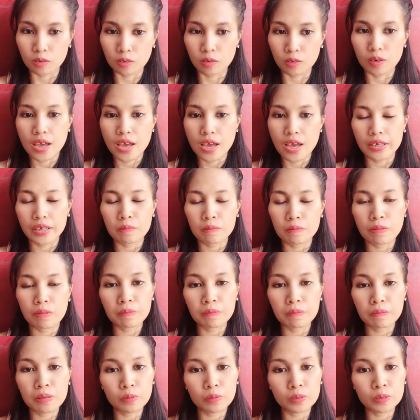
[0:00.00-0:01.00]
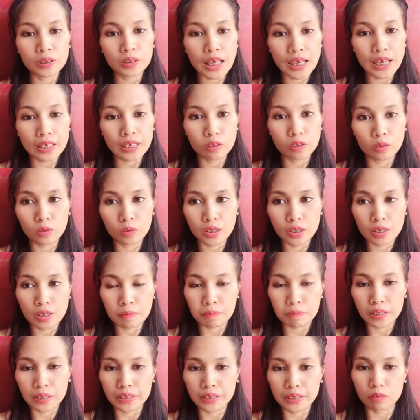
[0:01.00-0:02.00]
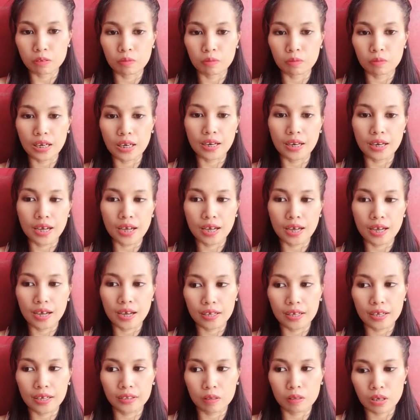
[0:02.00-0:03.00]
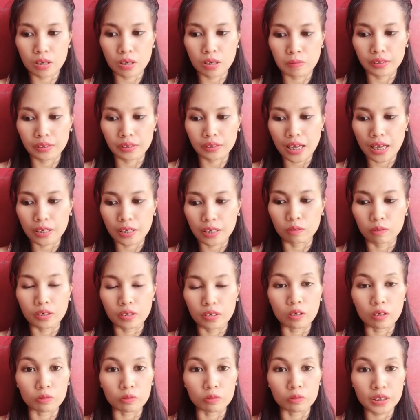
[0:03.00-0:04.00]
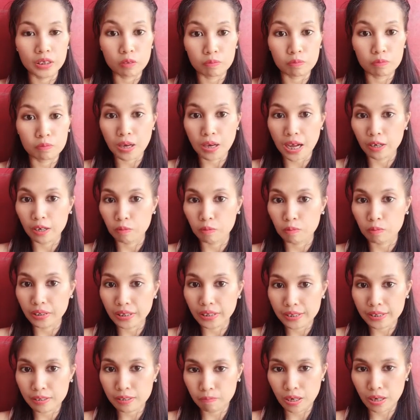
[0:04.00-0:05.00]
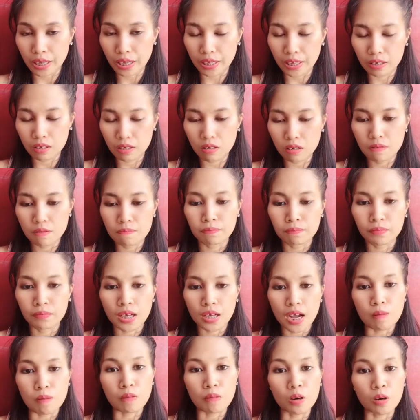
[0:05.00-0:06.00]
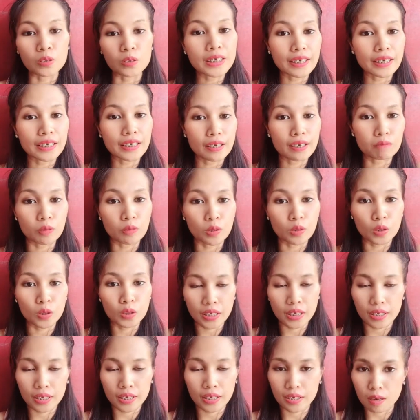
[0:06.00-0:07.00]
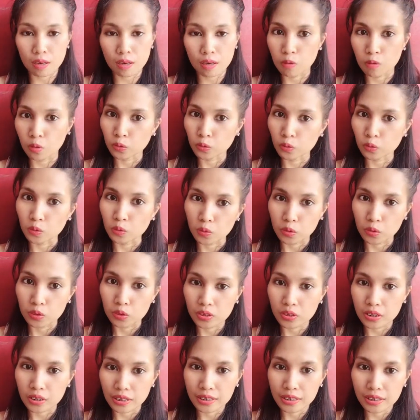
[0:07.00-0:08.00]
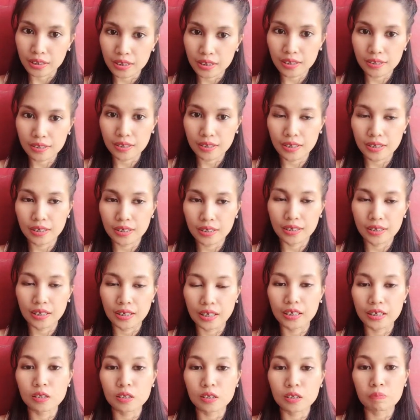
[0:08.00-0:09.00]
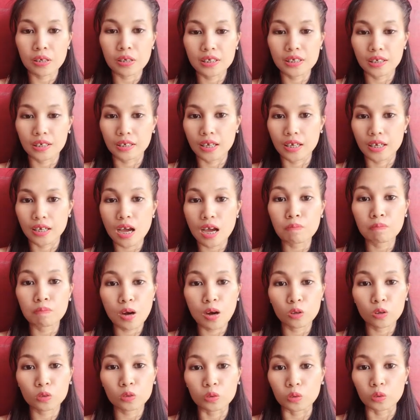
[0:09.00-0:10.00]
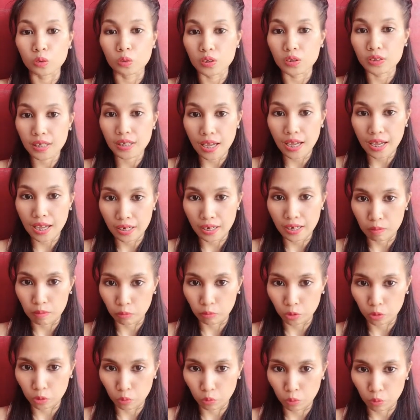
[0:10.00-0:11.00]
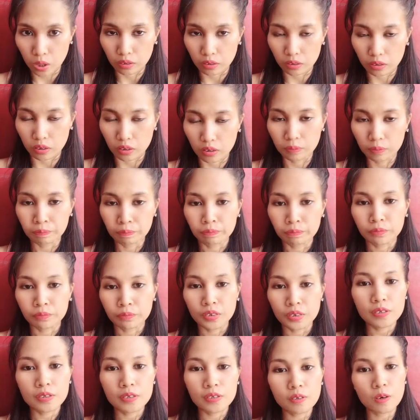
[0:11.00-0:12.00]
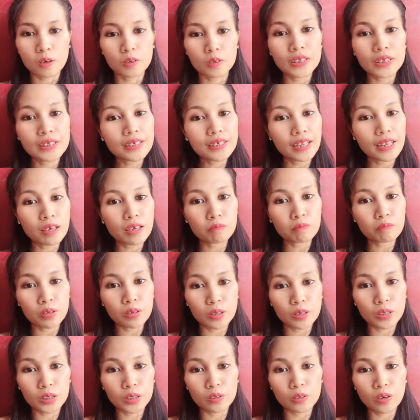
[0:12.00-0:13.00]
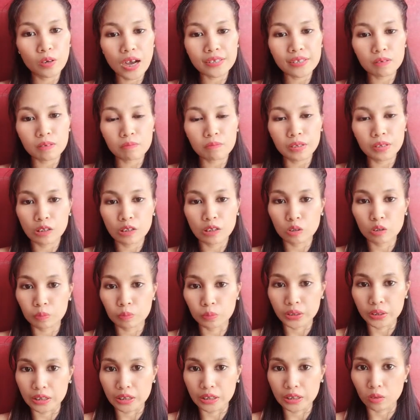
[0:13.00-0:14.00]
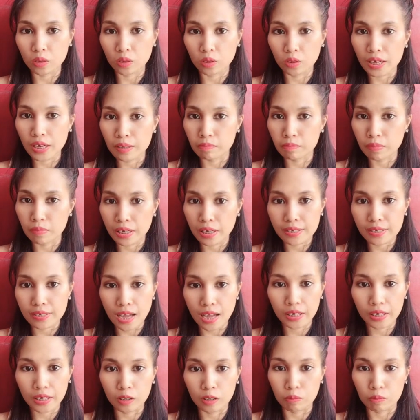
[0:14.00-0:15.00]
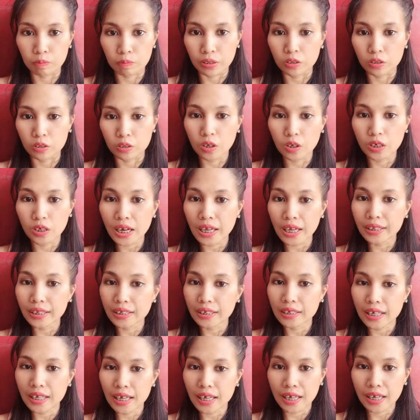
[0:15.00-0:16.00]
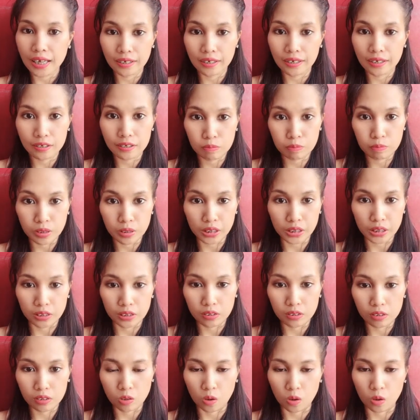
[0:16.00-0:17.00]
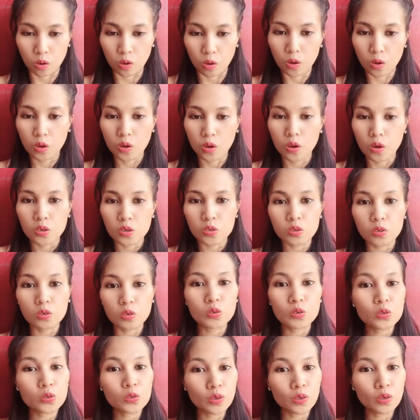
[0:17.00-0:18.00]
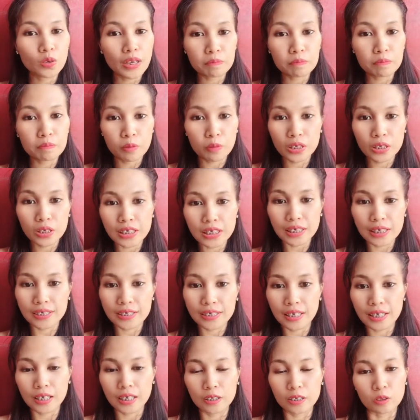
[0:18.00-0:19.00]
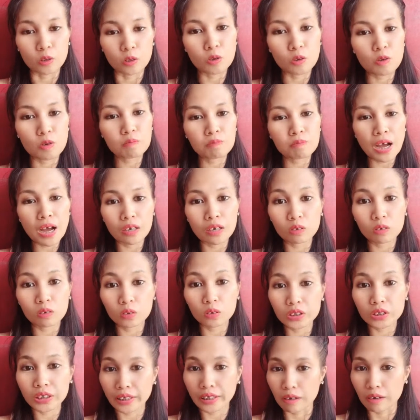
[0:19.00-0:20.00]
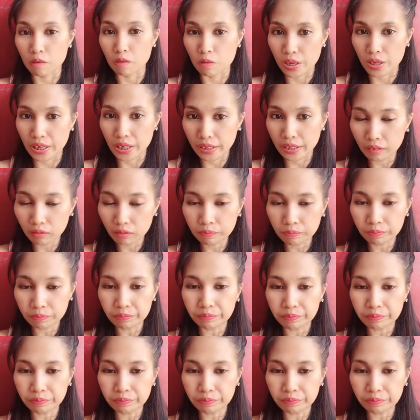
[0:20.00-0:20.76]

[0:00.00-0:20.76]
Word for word: So, iba-iba po tayo ng paniniwala at iba-iba tayo ng way kung paano mag-explain about sa lemon and about doon sa chia seed and especially about doon sa lemon water. So, disclaimer, yung hasabihin ko po dito ay based sa aking opinion, idea, and experience ko. So, gusto ko lang pong share sa inyo kung paano ko siya gawin.